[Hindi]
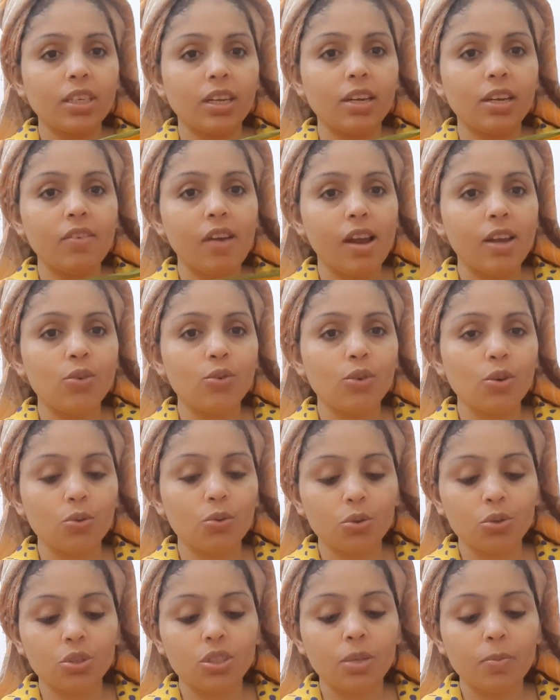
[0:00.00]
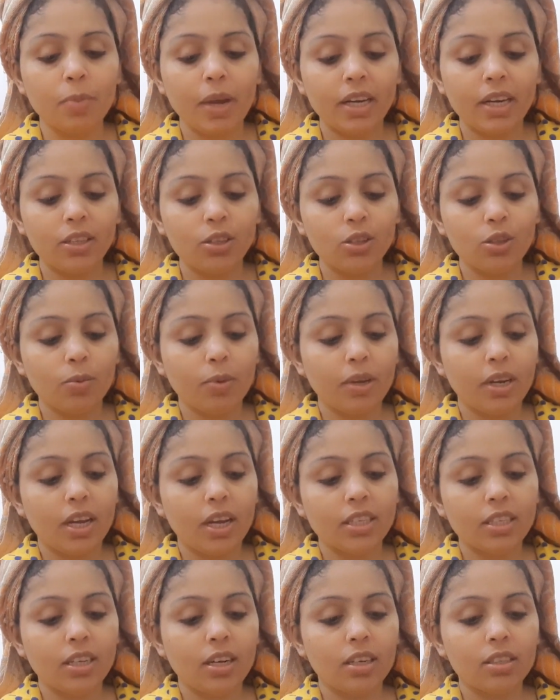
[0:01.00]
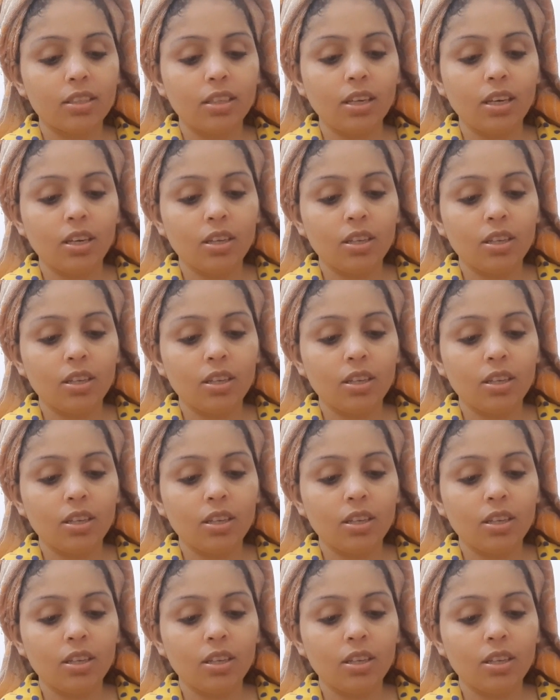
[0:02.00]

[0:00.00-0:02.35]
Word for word: करने वाली हूँ क्योंकि उस दिन पहनी थी तो मैंने ऐसी रख दी